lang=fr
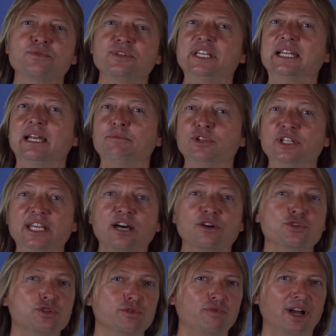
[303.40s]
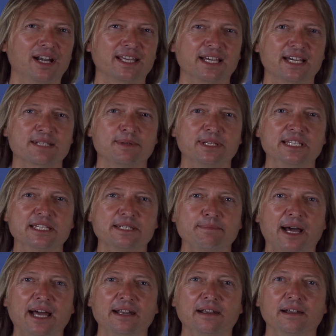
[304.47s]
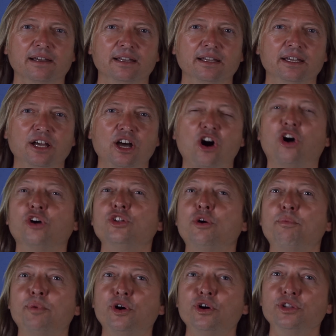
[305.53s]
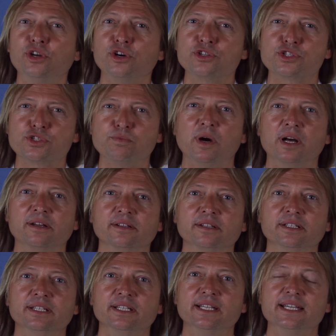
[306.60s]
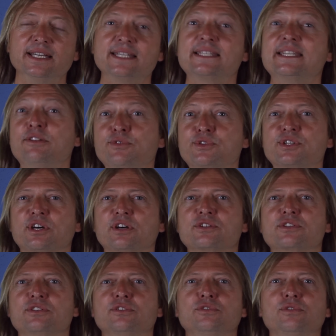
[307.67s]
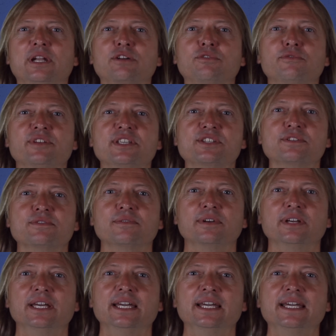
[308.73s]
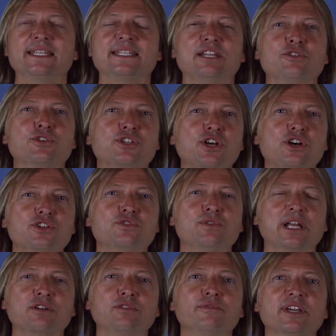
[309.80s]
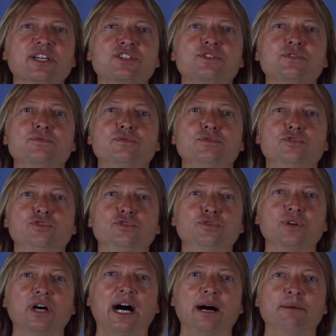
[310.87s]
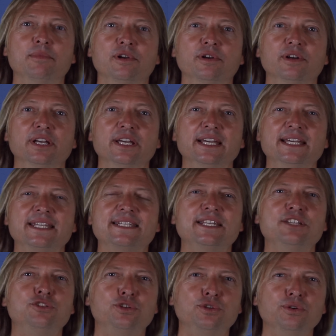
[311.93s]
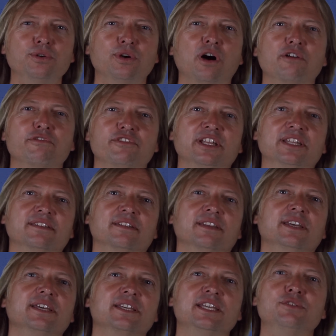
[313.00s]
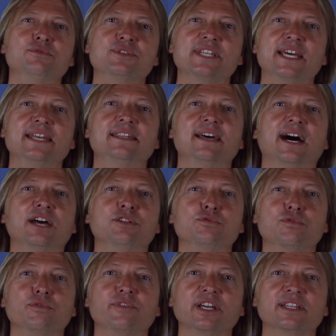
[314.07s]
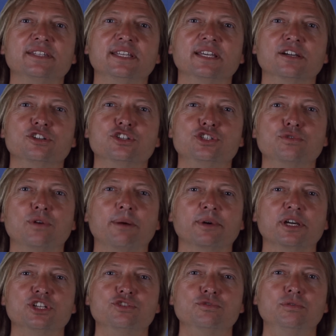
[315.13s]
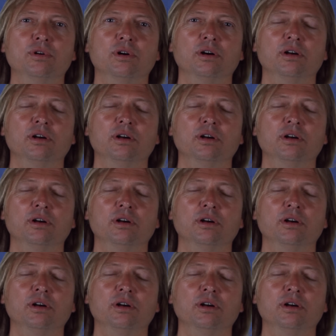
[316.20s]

qui l'a mené à recevoir la grâce baptismale en en prenant soin. C'est le sens de la confession. C'est le sens de la conversion durable. C'est Dieu, en fait, qui nous aide à nous convertir jour après jour.